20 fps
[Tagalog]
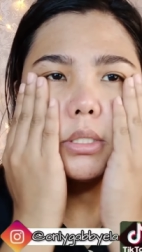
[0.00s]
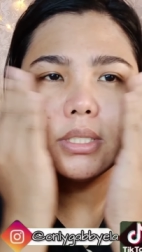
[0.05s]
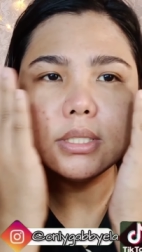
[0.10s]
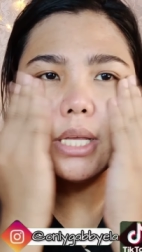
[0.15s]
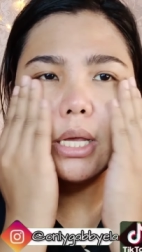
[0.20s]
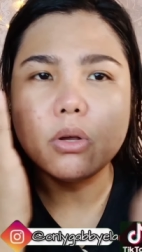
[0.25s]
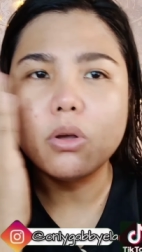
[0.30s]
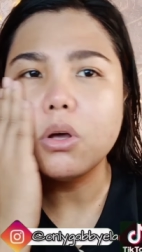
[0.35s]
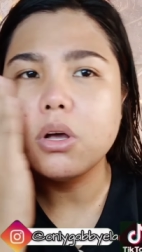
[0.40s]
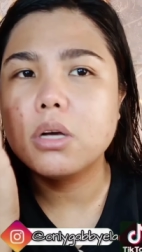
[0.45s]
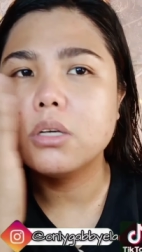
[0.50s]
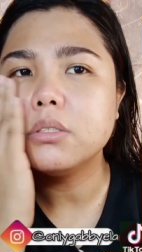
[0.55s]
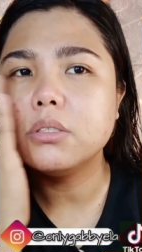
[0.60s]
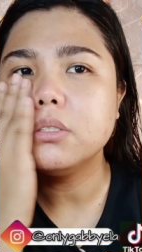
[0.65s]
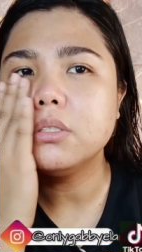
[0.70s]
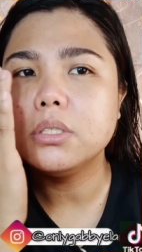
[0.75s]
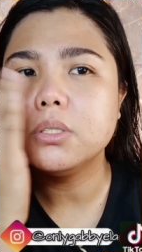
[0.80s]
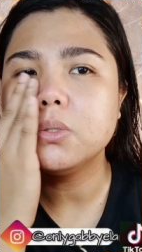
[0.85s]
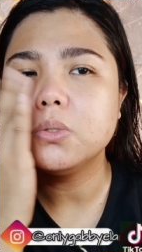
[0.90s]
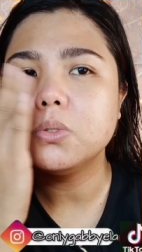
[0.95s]

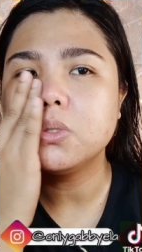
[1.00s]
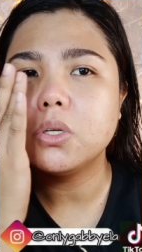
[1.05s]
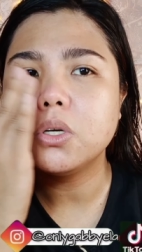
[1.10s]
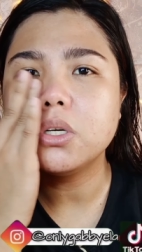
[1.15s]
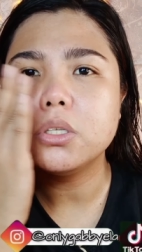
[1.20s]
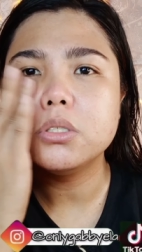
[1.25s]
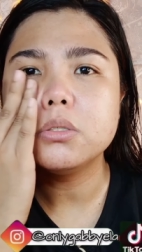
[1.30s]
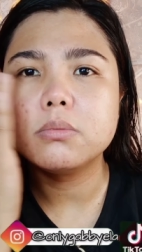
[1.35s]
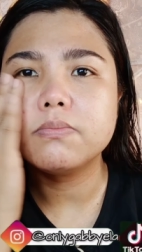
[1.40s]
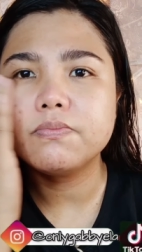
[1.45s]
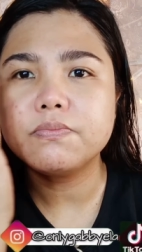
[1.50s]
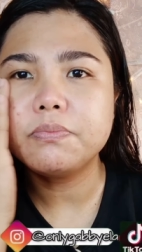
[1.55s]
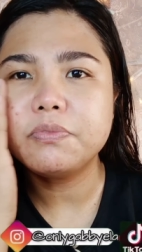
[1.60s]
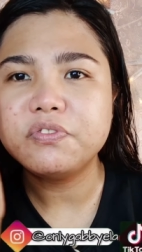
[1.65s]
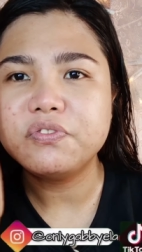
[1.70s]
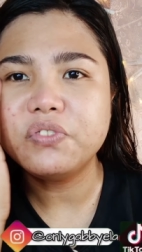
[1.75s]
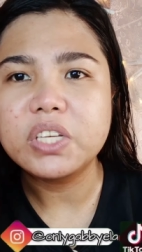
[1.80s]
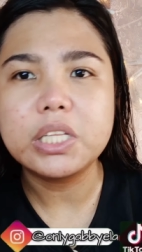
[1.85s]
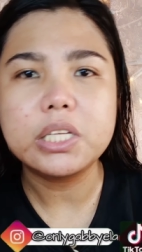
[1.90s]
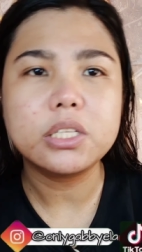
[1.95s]
seconds siguro, yung
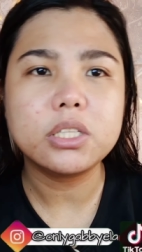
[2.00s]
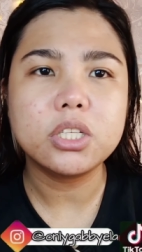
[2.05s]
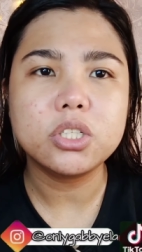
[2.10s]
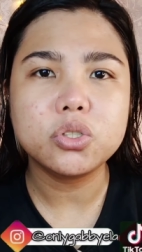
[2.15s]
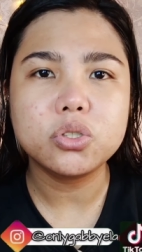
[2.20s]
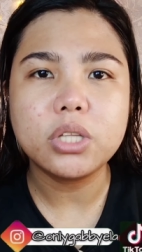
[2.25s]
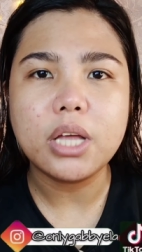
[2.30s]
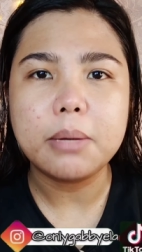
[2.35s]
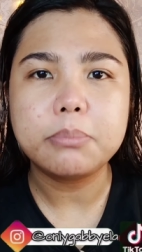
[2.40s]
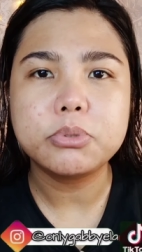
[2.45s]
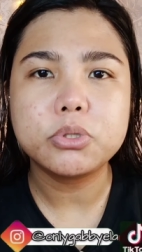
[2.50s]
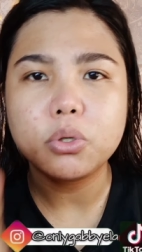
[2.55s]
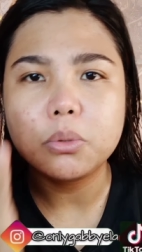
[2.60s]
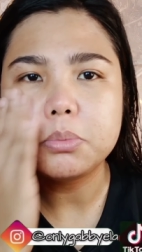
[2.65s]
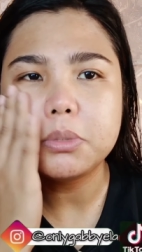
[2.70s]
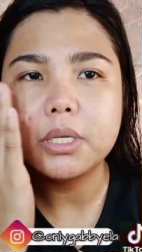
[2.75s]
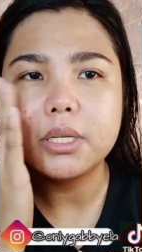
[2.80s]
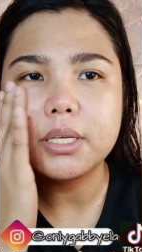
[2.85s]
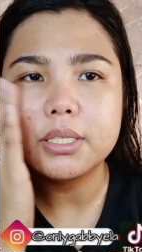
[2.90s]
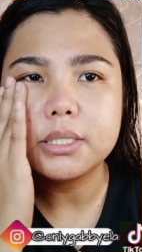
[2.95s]
feeling ninyo na
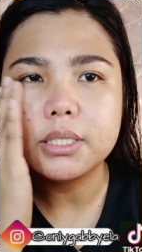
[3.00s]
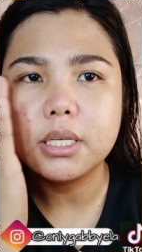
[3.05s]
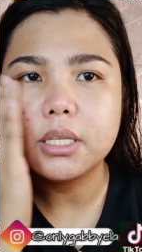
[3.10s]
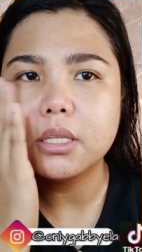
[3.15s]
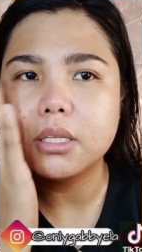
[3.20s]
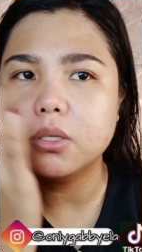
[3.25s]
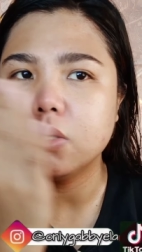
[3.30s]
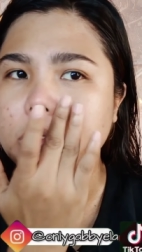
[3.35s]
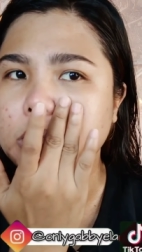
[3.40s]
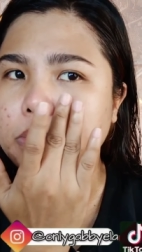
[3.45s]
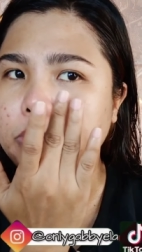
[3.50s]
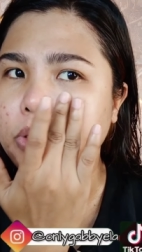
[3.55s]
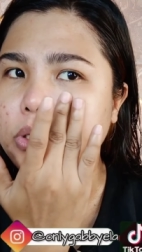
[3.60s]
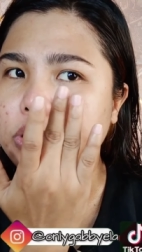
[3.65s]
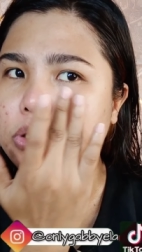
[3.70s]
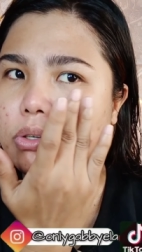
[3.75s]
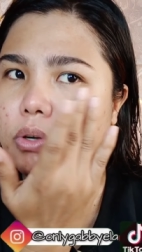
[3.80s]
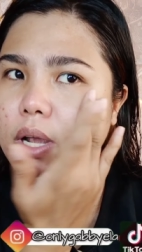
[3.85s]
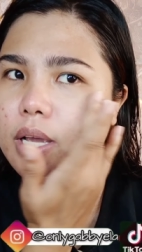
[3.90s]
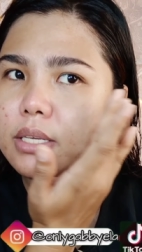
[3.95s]
absorb na ng skin ninyo yung
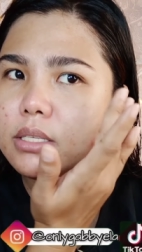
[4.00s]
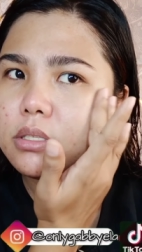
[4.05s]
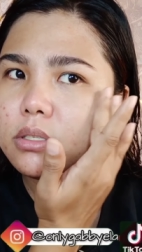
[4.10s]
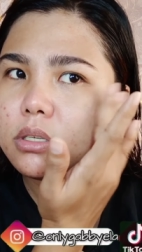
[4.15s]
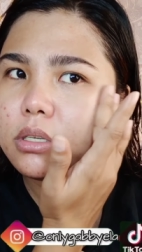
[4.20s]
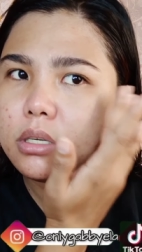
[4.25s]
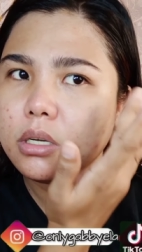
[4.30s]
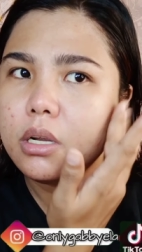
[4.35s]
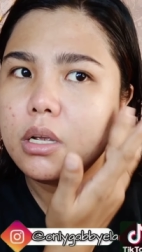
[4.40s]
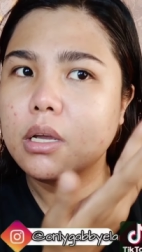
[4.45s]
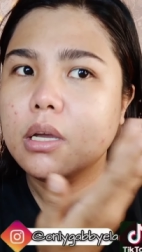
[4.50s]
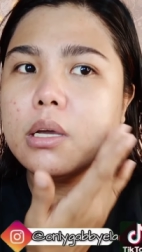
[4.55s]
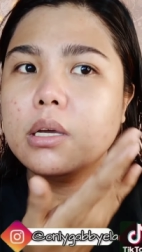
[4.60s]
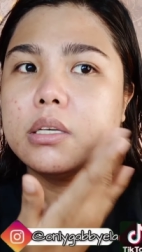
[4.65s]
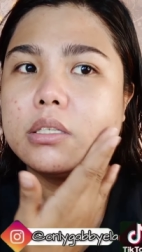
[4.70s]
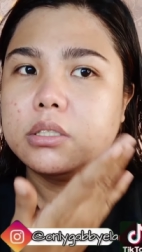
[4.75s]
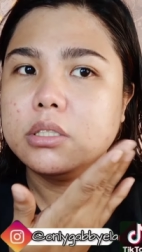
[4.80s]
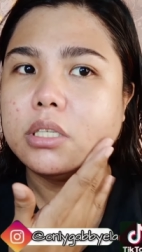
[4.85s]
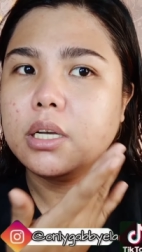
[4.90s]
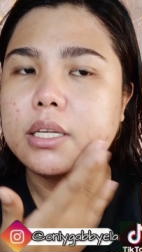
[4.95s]
moisturizer,
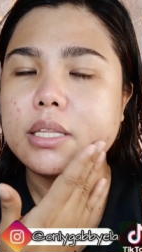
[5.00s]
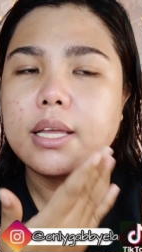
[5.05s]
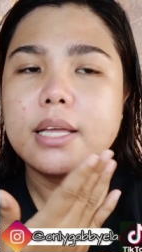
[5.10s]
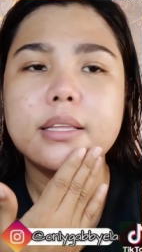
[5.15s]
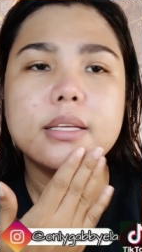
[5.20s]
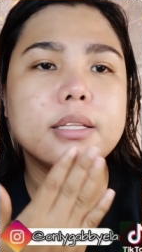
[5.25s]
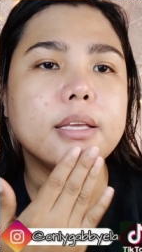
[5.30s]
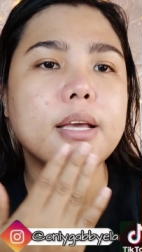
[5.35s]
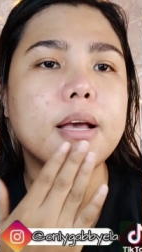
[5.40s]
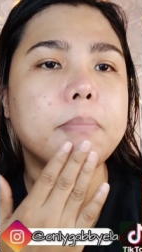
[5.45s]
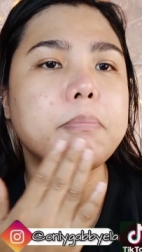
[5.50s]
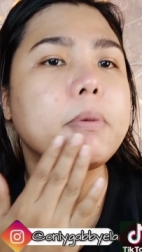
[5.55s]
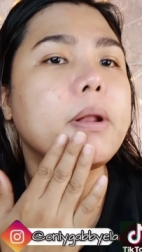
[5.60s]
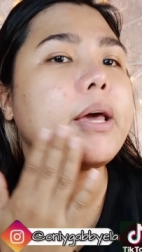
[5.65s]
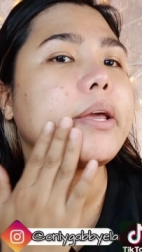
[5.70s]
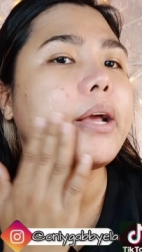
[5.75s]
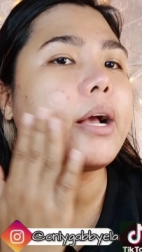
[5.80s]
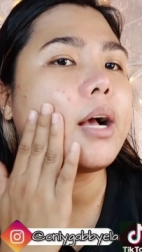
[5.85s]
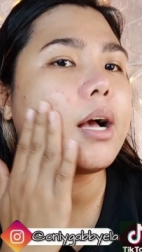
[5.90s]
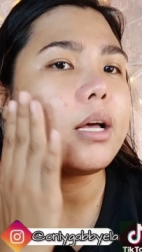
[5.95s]
tsaka natin
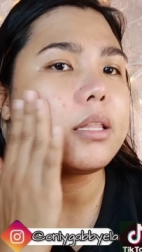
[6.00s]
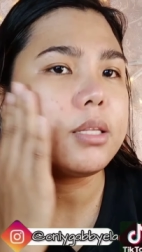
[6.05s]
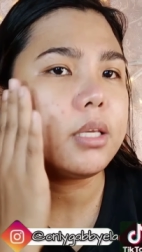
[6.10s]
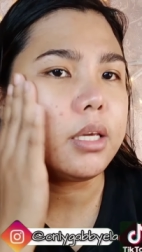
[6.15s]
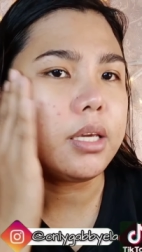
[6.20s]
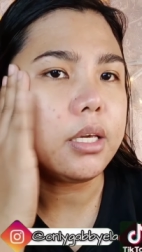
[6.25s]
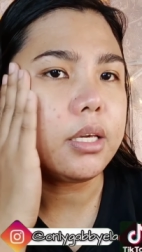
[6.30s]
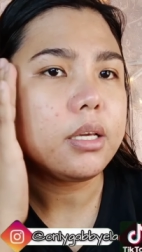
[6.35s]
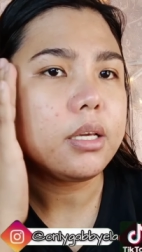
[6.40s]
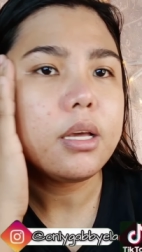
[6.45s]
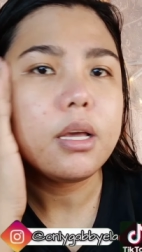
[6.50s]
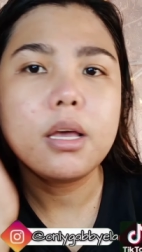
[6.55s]
i-apply ang ating